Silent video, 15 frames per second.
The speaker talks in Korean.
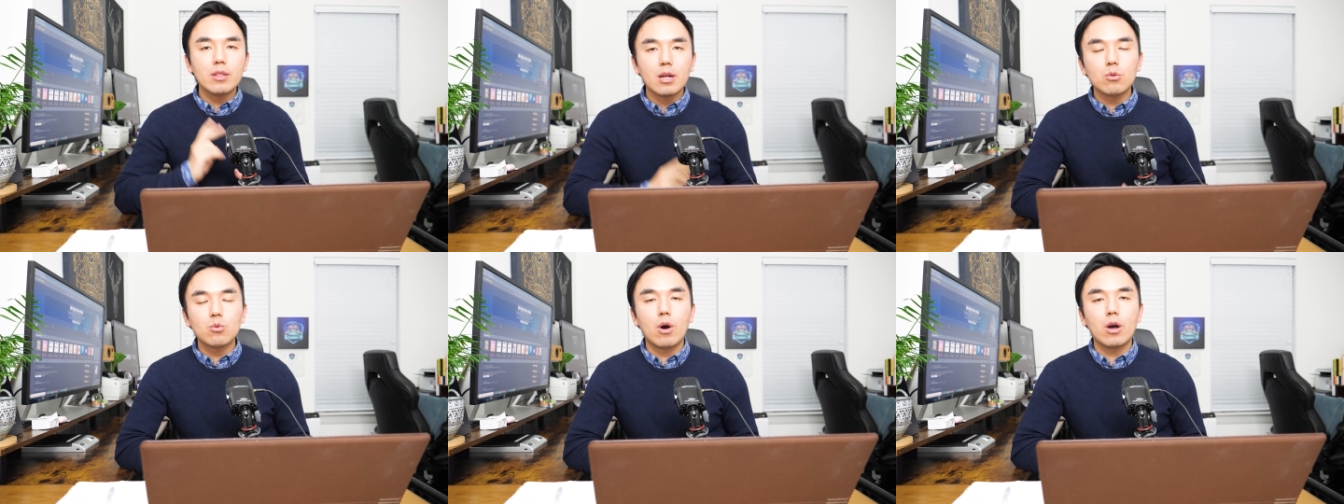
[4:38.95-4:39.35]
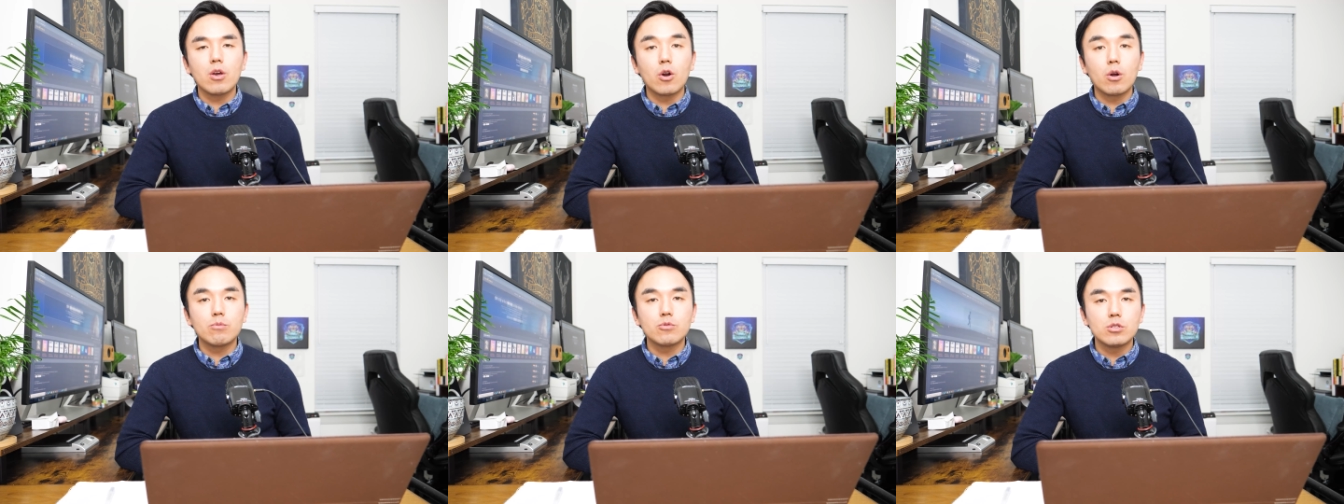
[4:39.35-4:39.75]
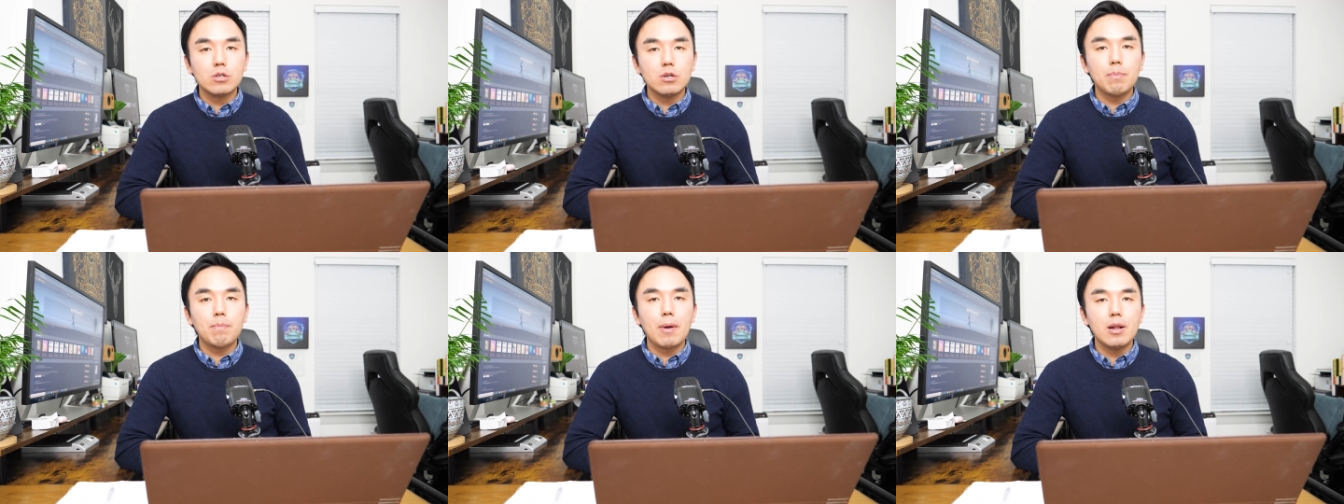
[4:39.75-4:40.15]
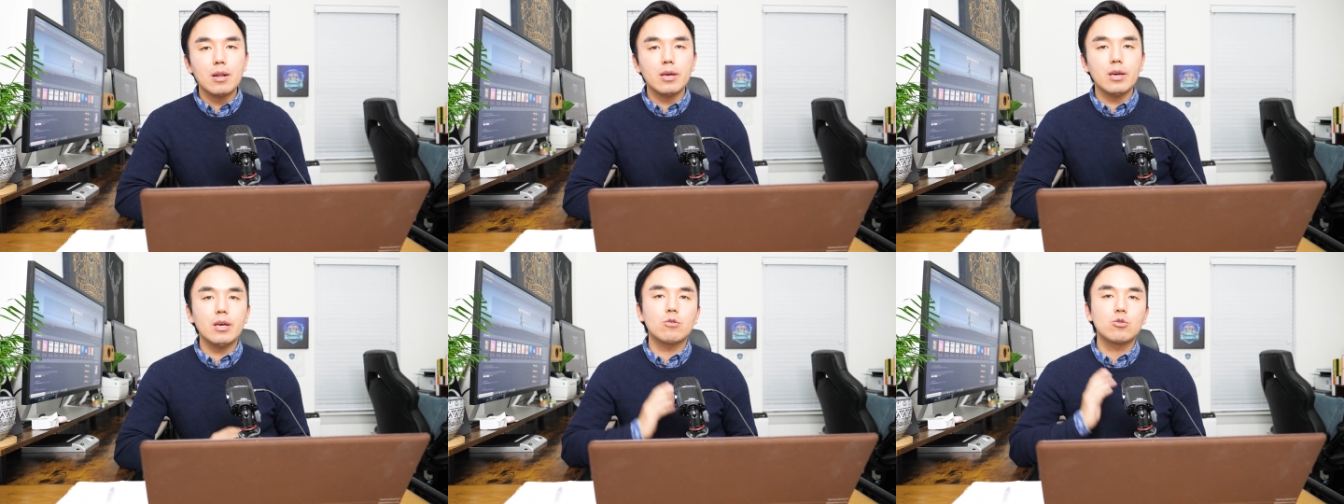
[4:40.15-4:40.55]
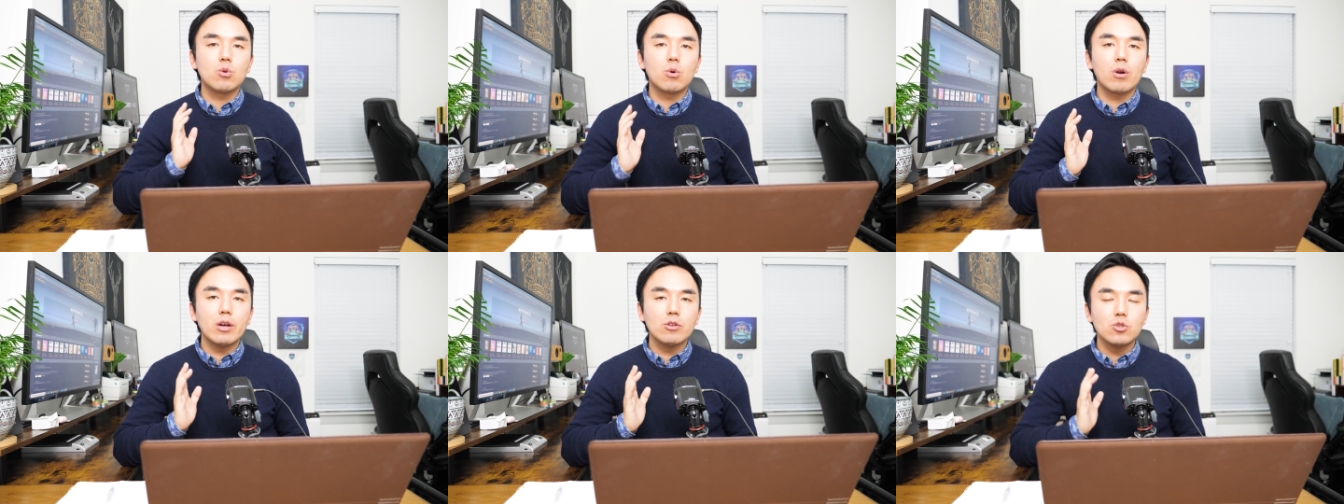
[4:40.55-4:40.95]
달 동안 여러분들 빨리
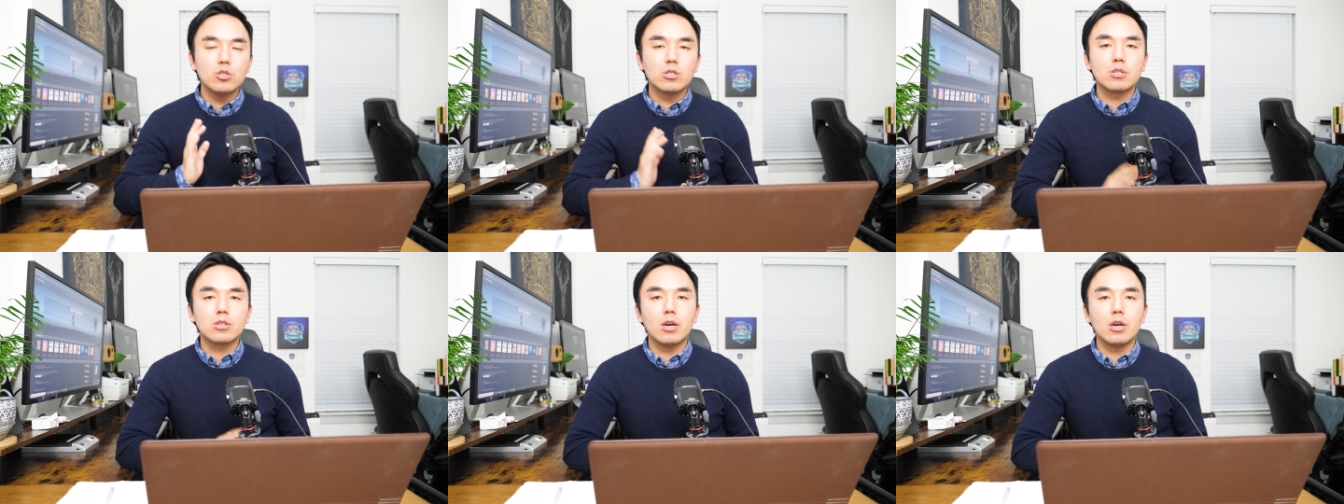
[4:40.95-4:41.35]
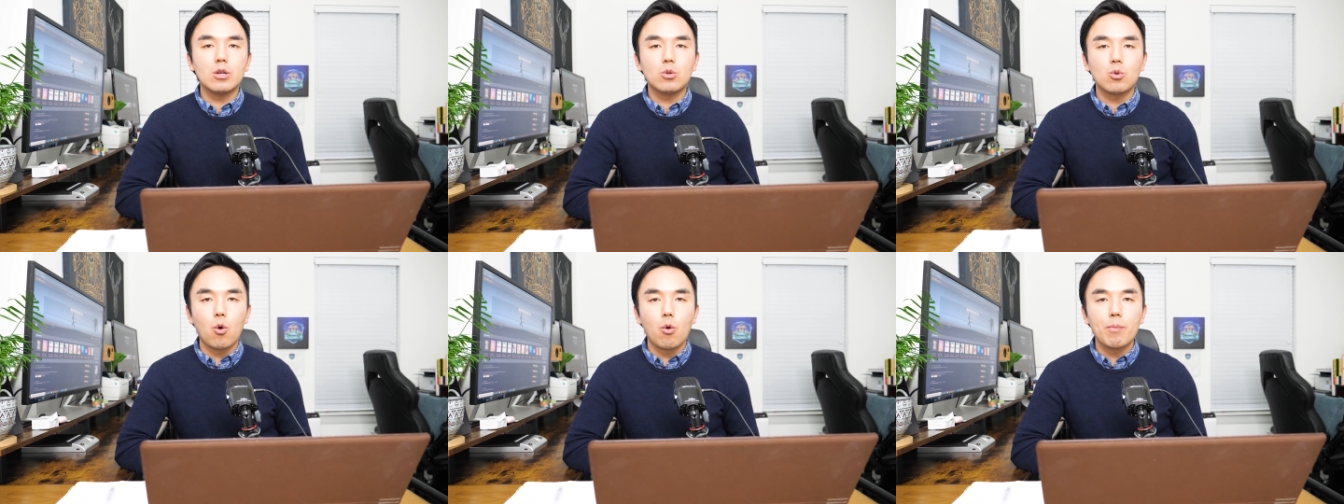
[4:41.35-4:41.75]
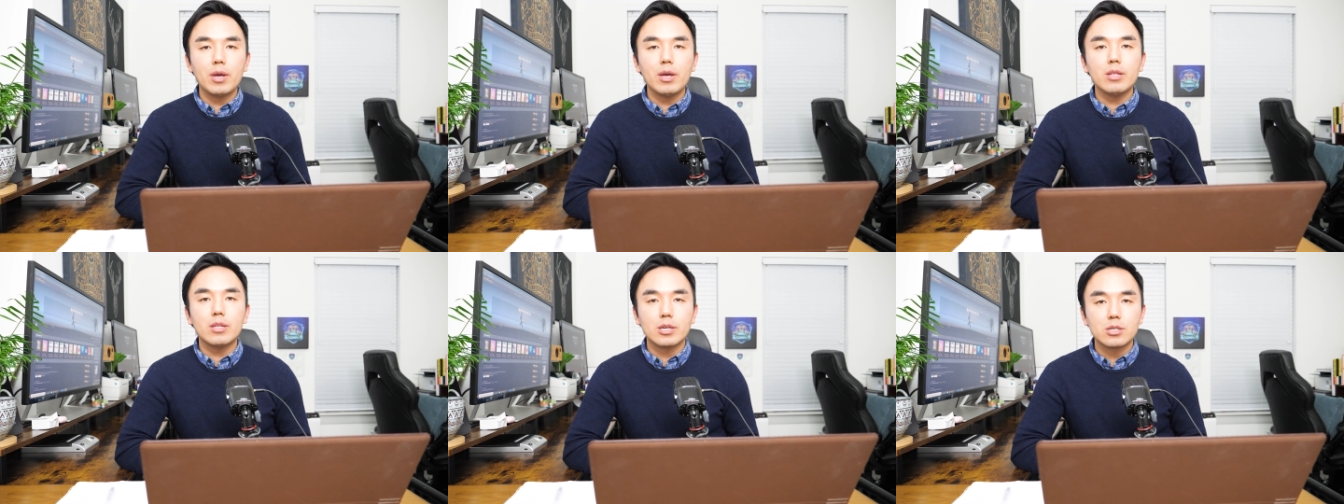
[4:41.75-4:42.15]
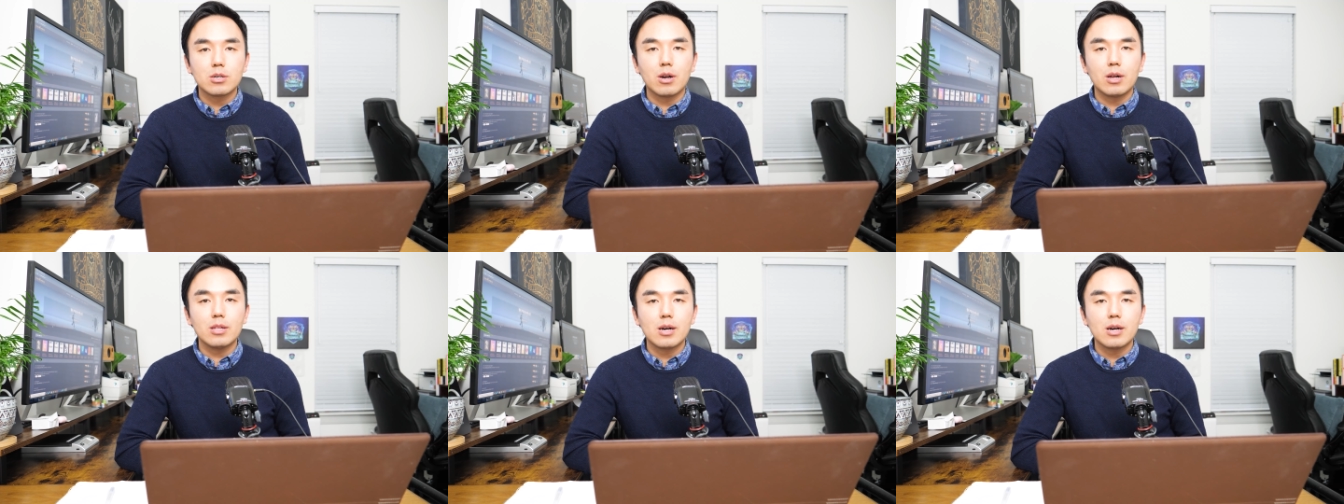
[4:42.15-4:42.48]
구독을 해주시는 게 도움이 되실 거라